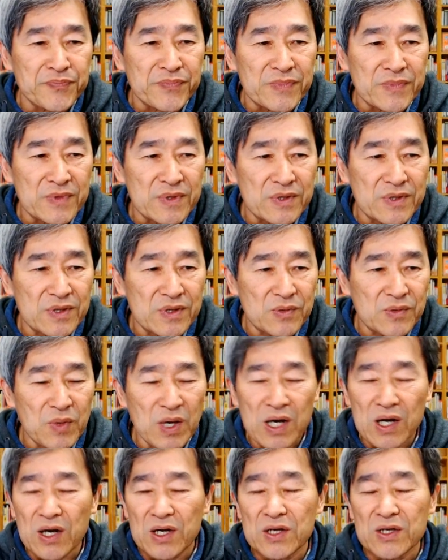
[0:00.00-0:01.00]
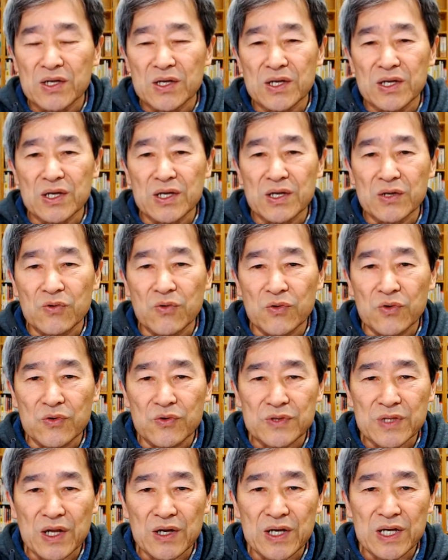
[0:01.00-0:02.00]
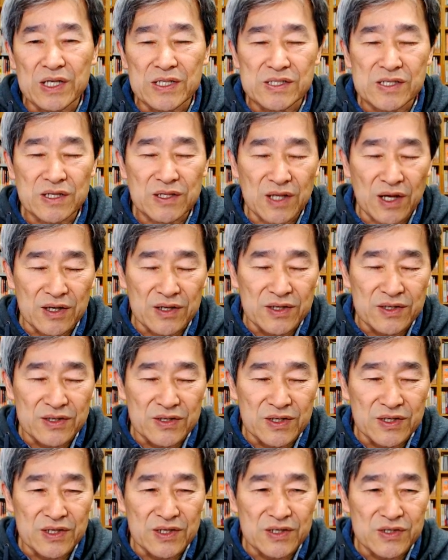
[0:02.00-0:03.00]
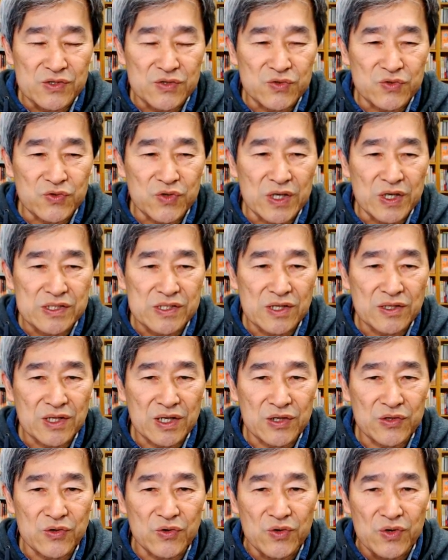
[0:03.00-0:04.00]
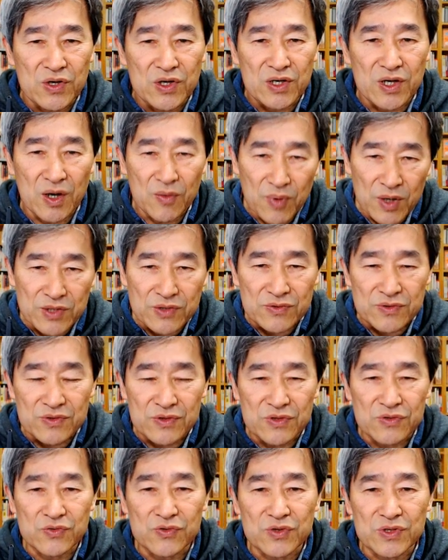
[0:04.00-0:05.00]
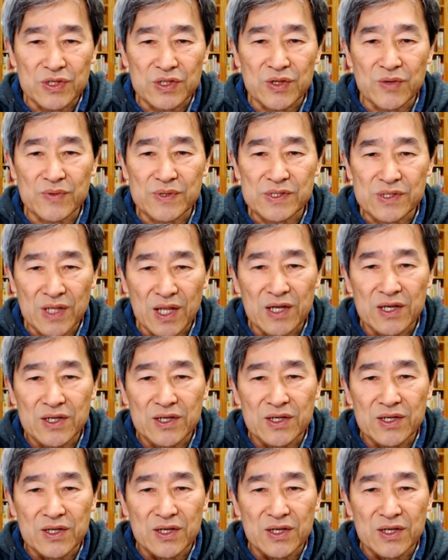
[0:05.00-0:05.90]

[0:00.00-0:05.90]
うん、まあ、え広告段階減っちゃった、え収入減っちゃったけど頑張るっていうふうに言ってますね、